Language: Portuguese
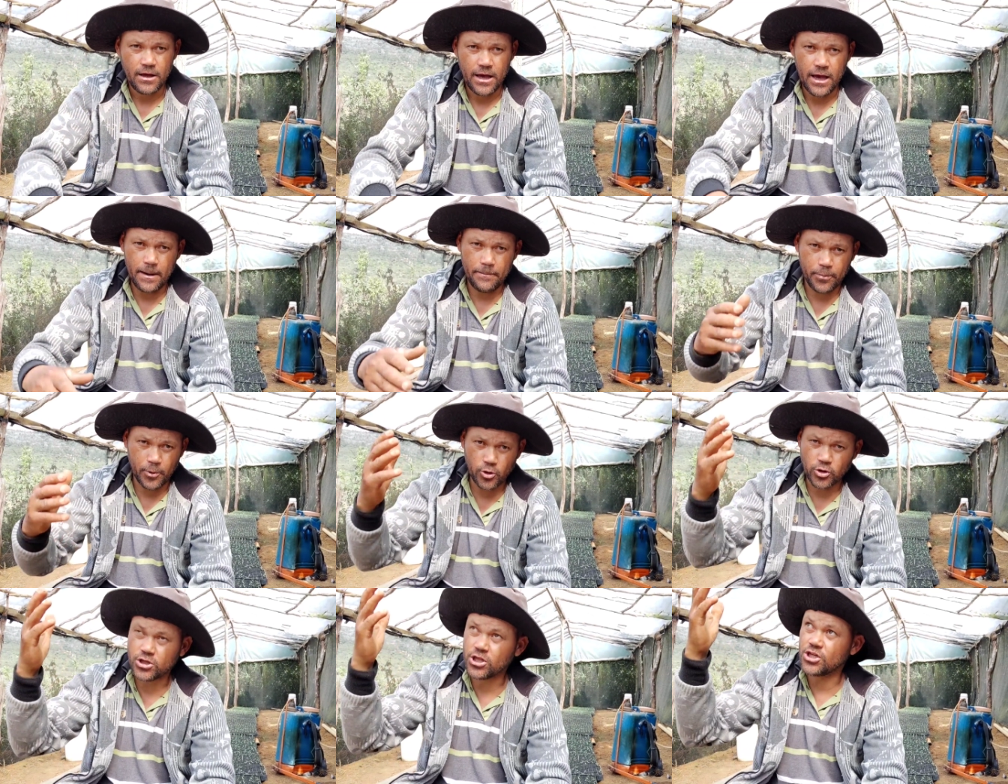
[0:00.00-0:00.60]
é
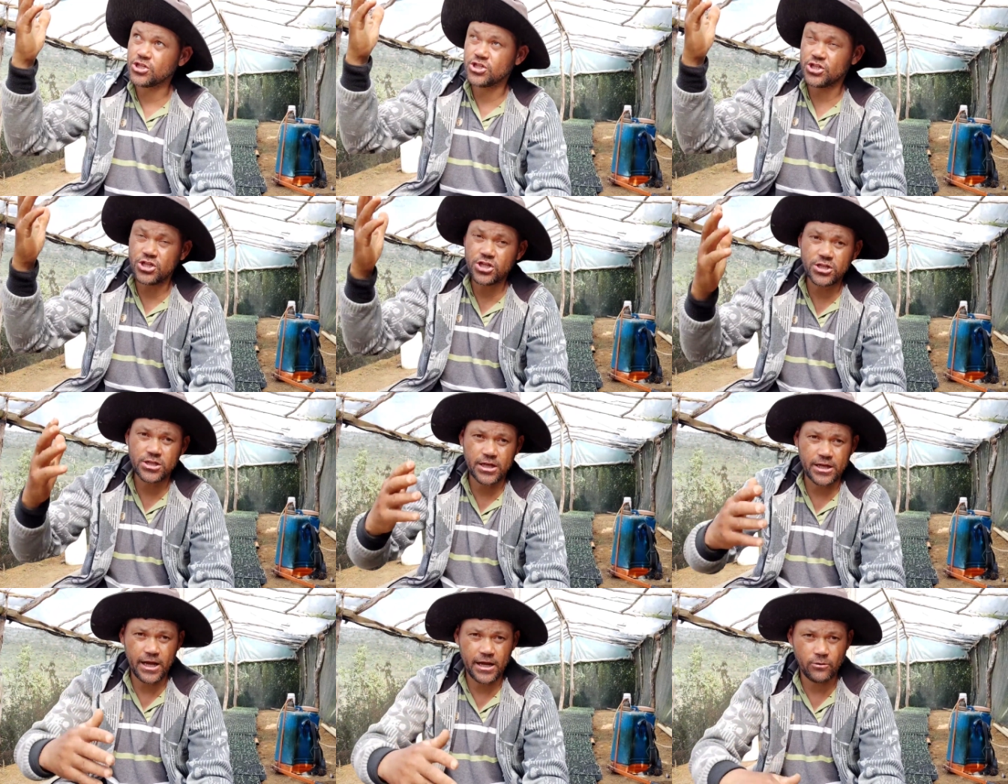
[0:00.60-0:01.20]

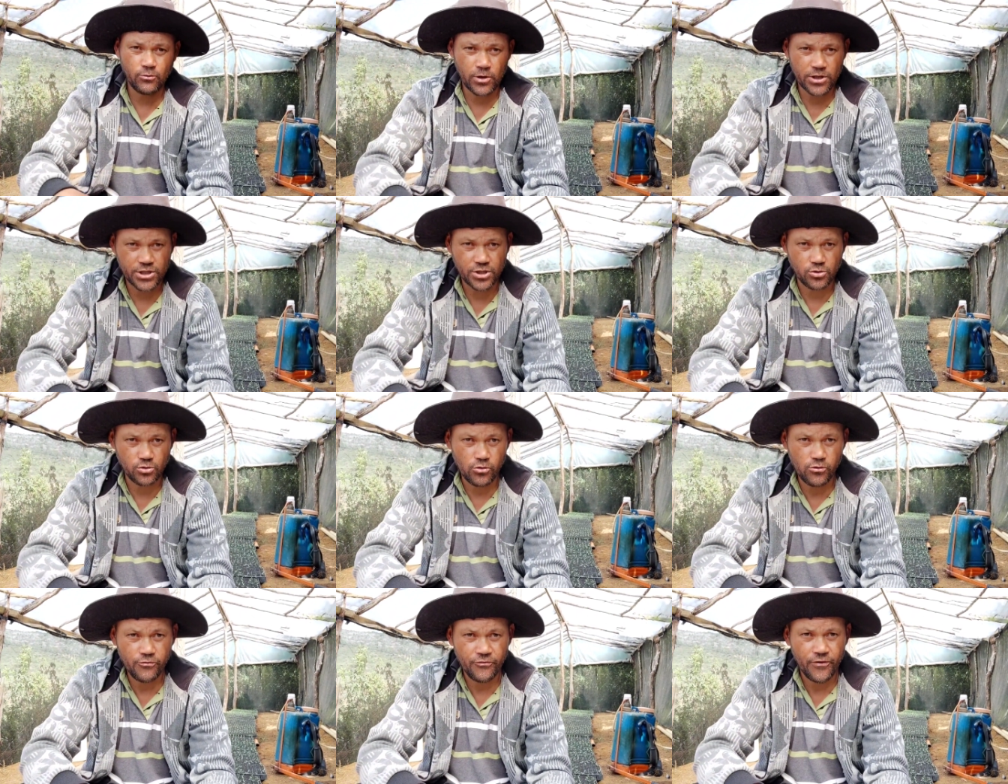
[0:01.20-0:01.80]
protegida, né, numa
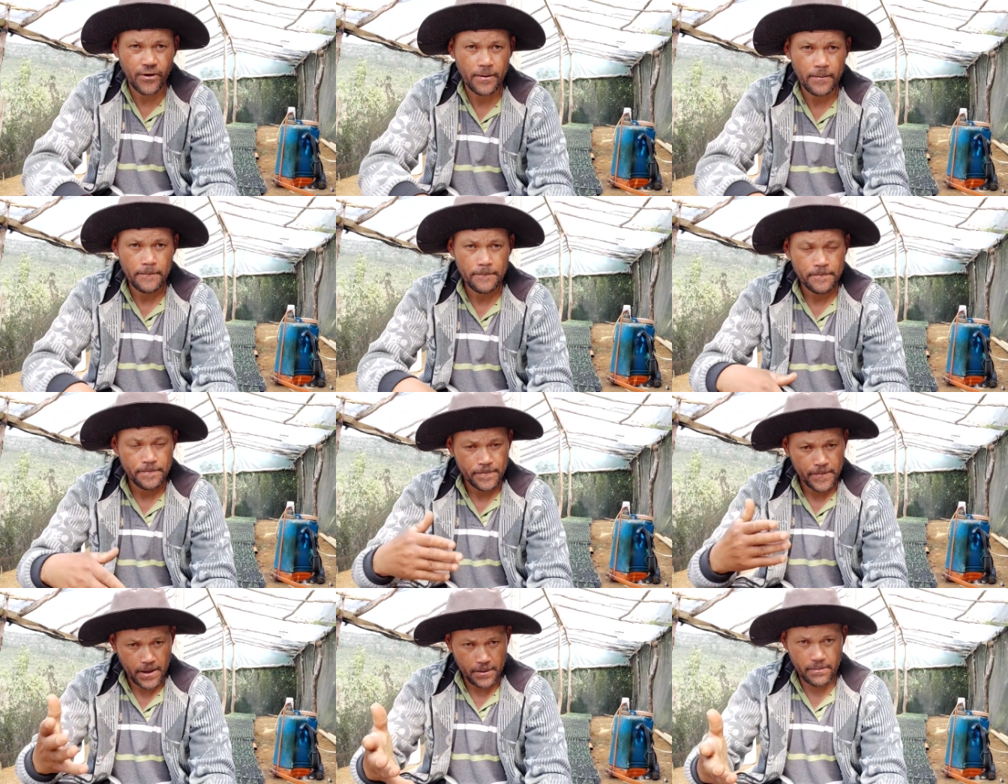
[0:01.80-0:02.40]
estufa,
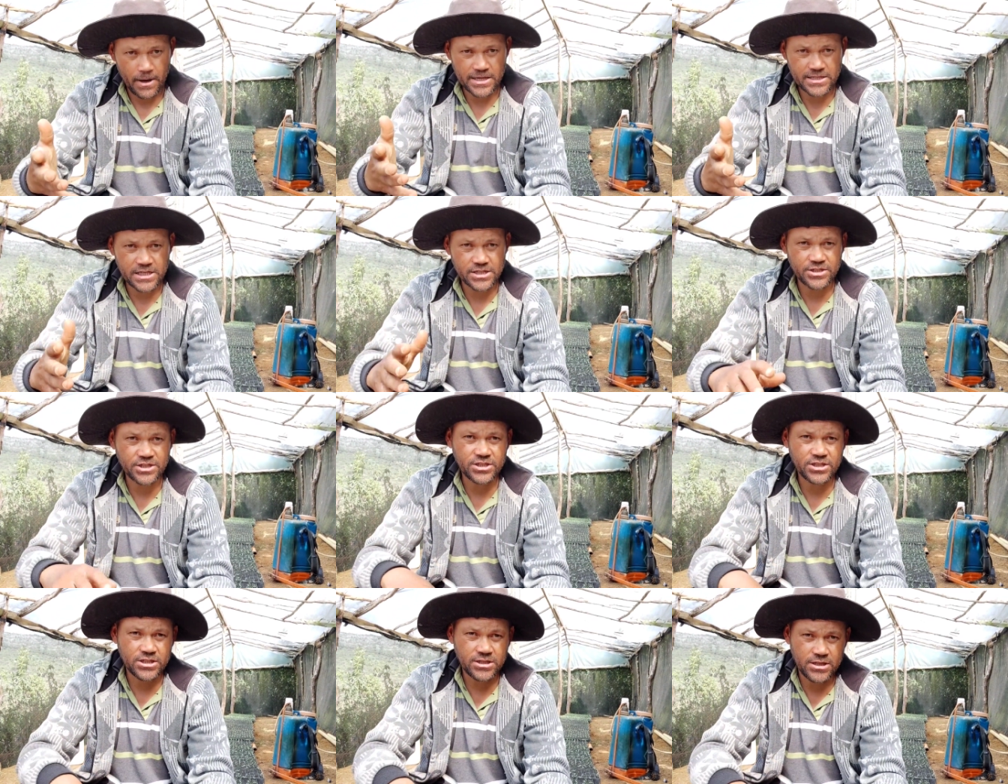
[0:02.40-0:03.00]
mas a
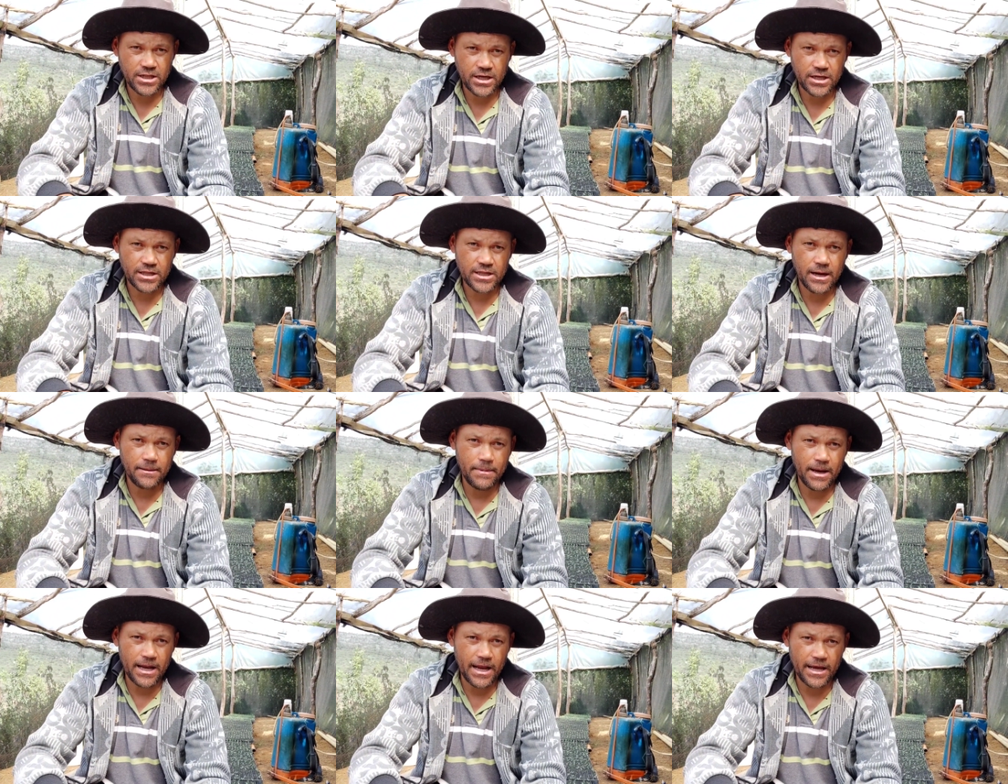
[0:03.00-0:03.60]
gente tem que
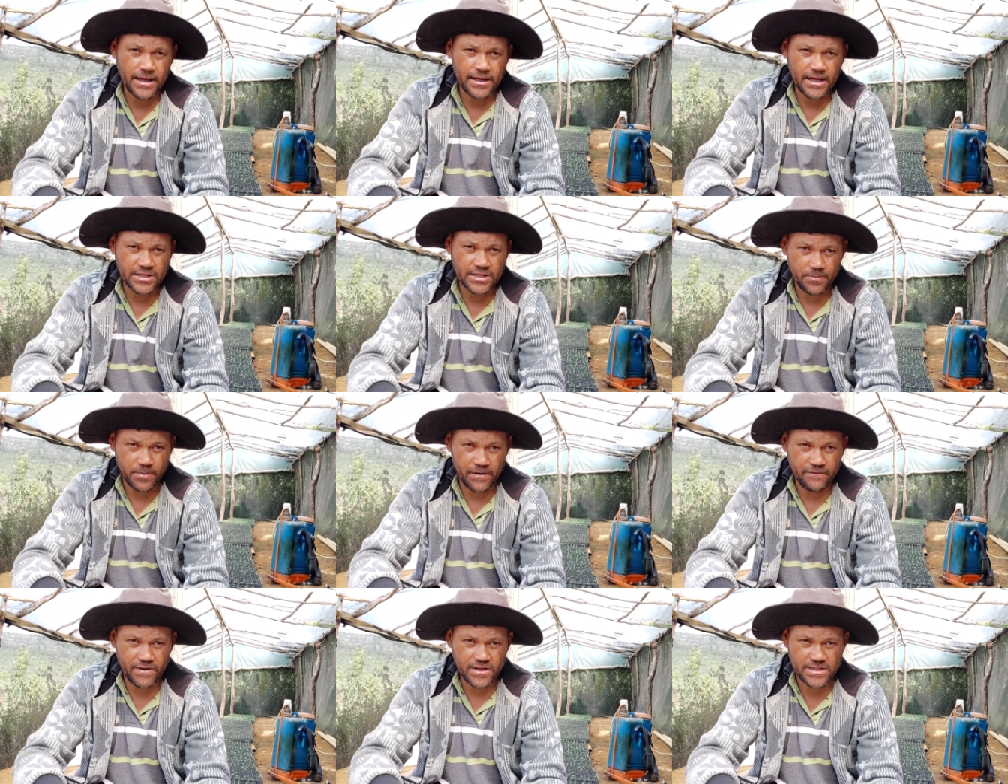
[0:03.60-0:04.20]
trabalhar aí
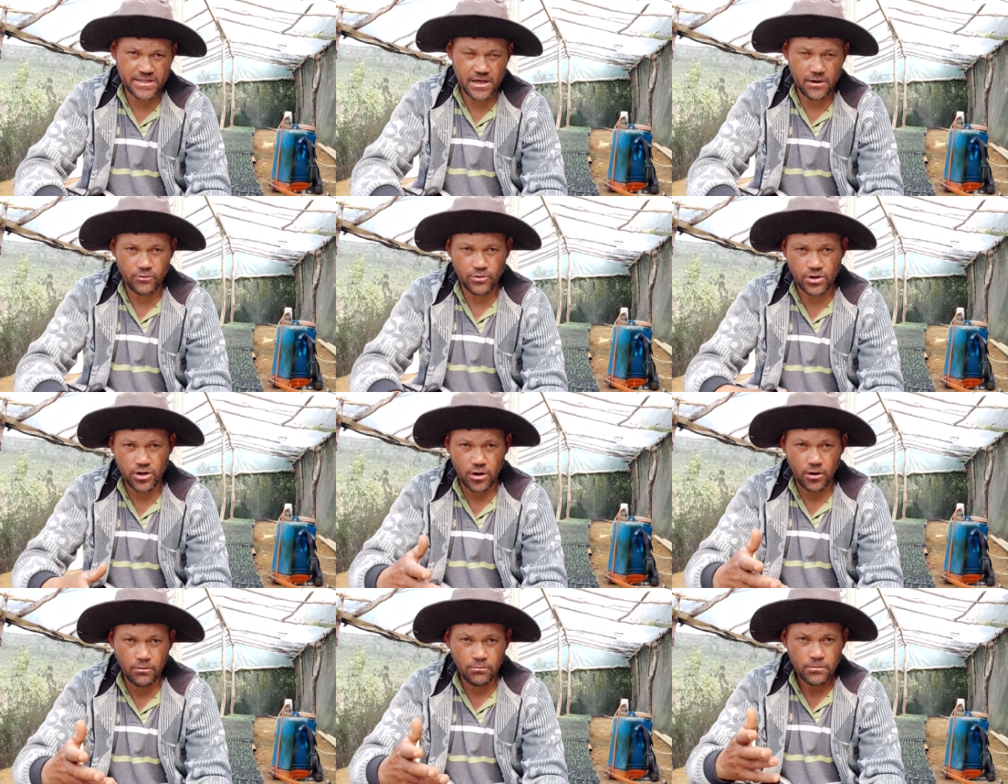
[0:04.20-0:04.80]
nessa prevenção.
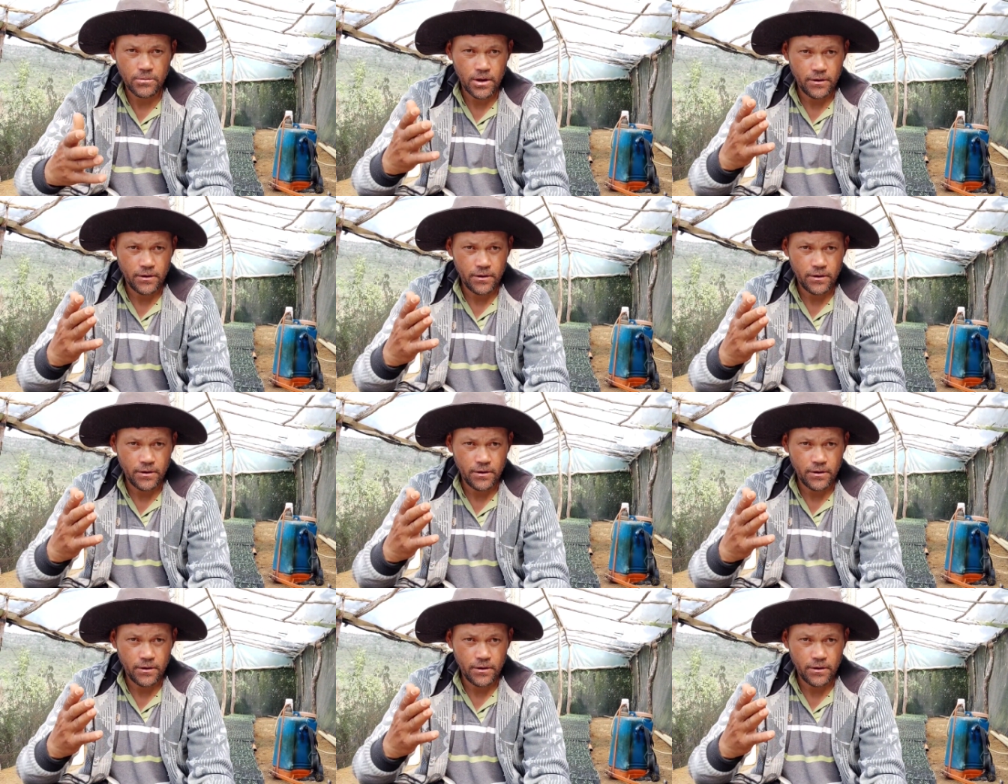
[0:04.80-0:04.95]
Então